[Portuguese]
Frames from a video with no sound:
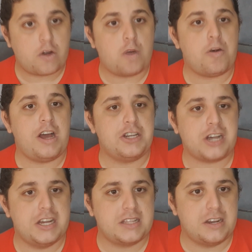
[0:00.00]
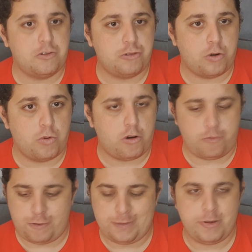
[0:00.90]
Como o Rascaeta não jogou,
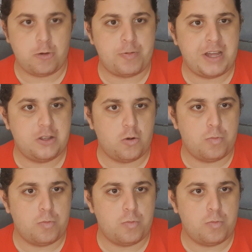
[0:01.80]
o Flamengo perdeu